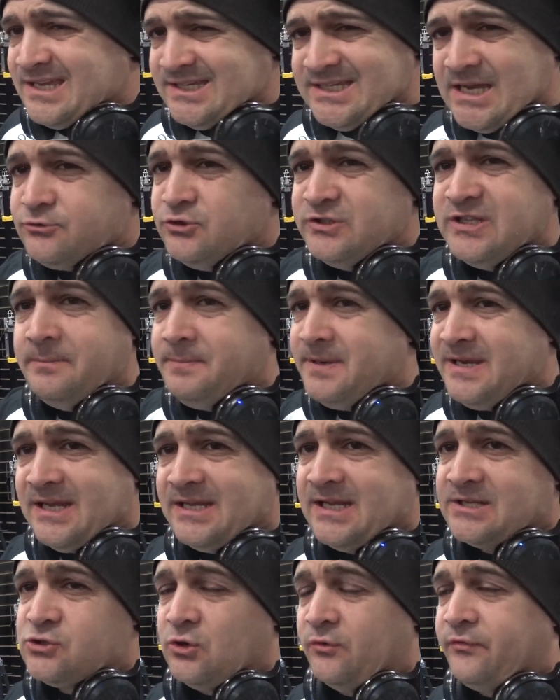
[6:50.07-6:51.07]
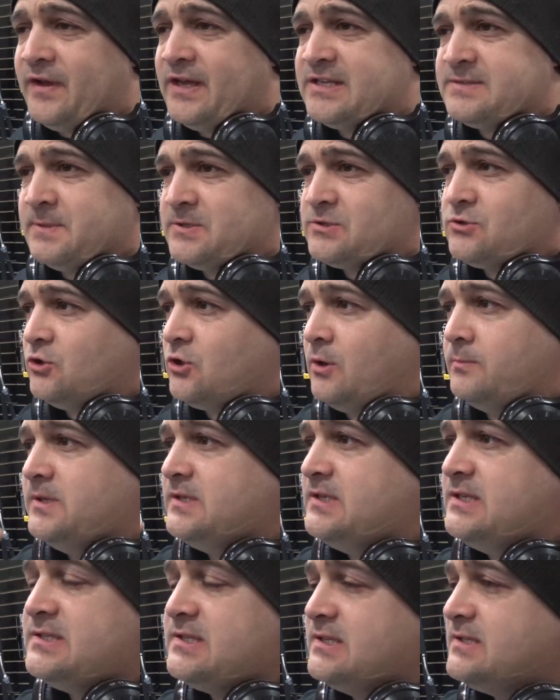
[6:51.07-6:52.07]
Il y a du débit, il y a de la surface, parce que comme il
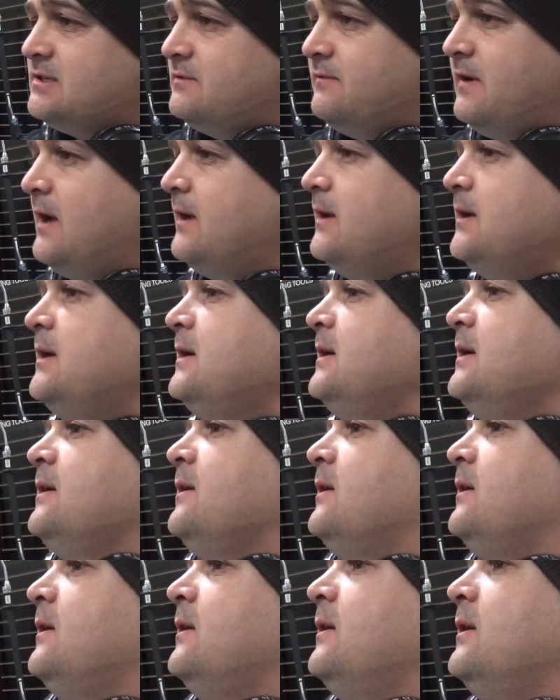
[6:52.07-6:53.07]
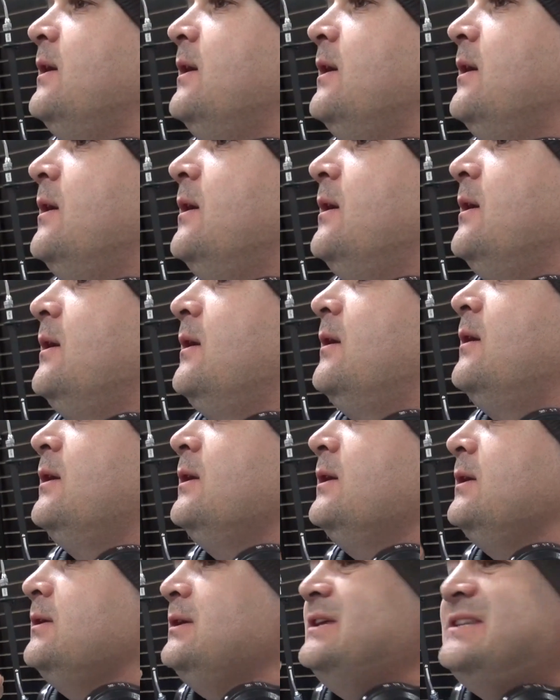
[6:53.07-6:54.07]
disait Sylvain, euh,
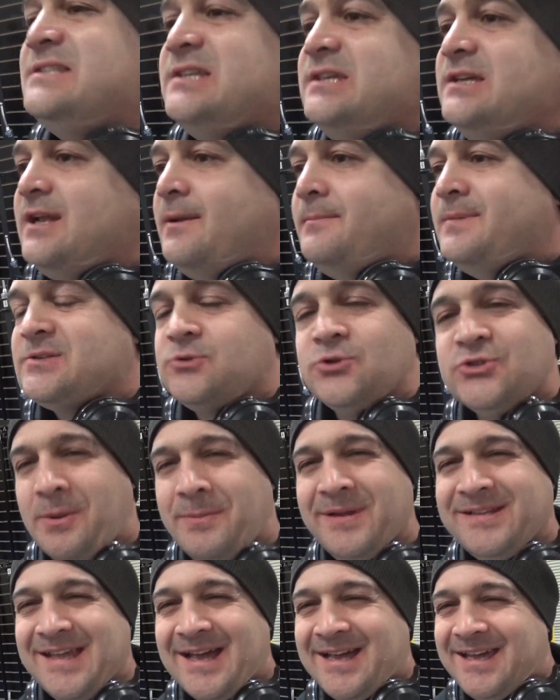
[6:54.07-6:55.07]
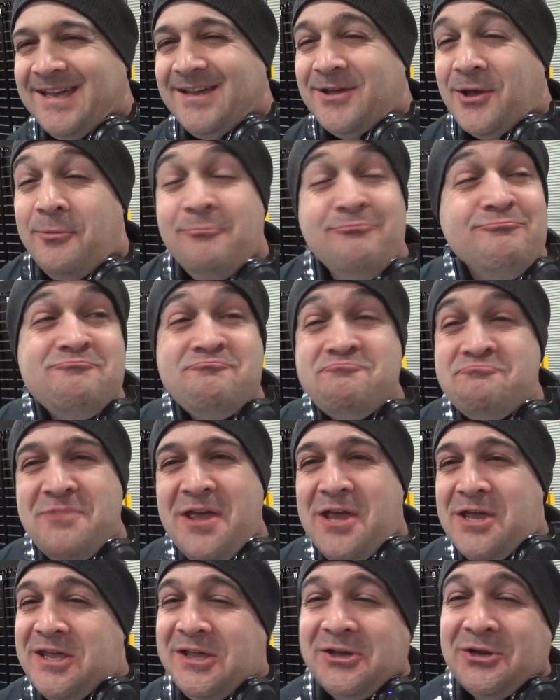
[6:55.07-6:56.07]
ici la maison de 100 mètres carrés, euh,
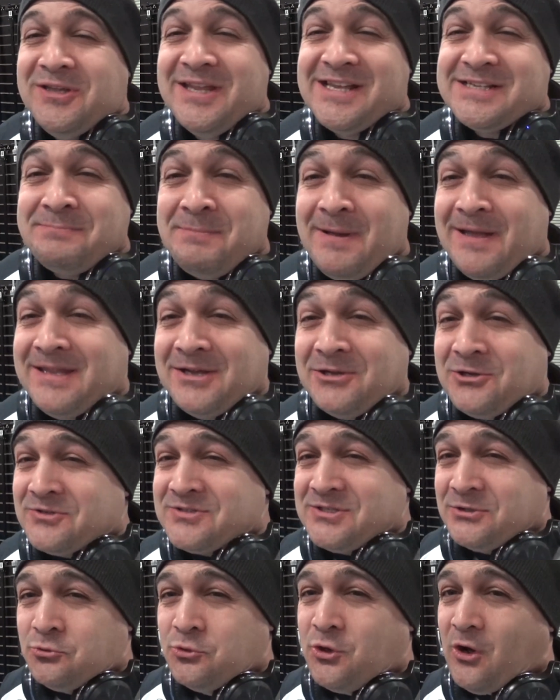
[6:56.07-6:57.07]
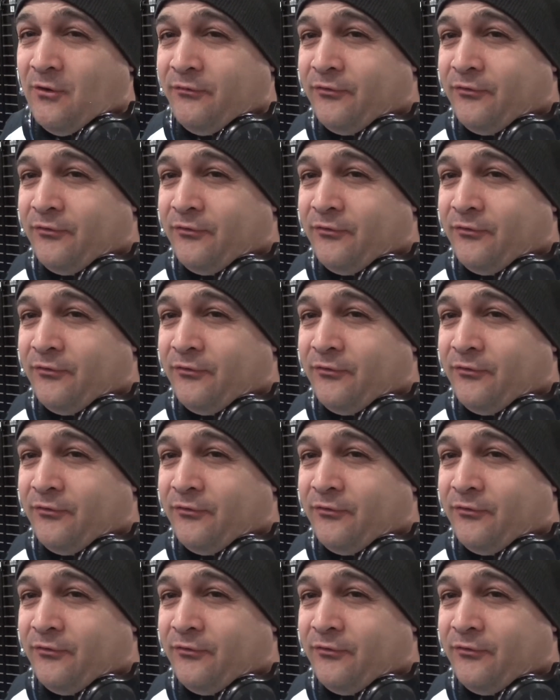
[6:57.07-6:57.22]
ils connaissent pas, d'accord, c'est tout grand